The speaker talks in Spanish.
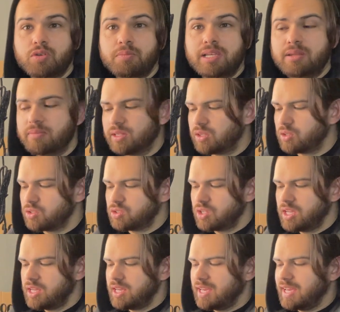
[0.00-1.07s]
milímetros.
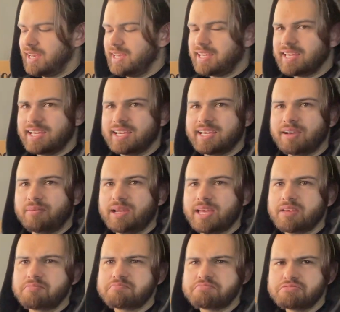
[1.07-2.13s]
El,
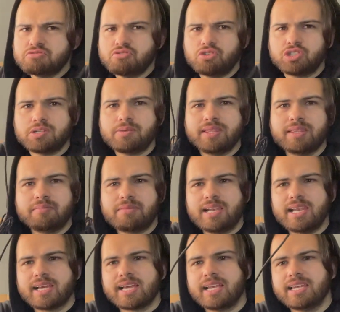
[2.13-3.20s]
cable pues no se ve de
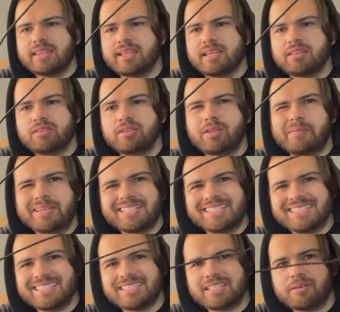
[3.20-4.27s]
mala calidad, nada más
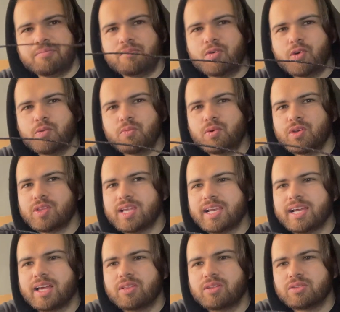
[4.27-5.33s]
que si está muy muy
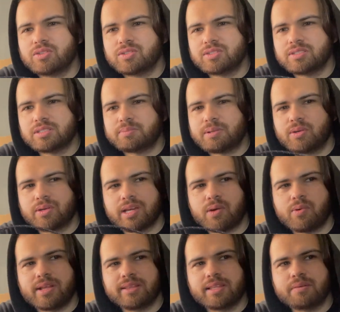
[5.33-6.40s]
delgado, entonces espero que
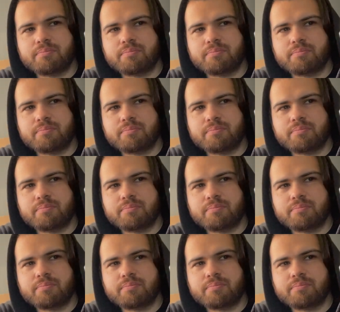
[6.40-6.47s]
aguante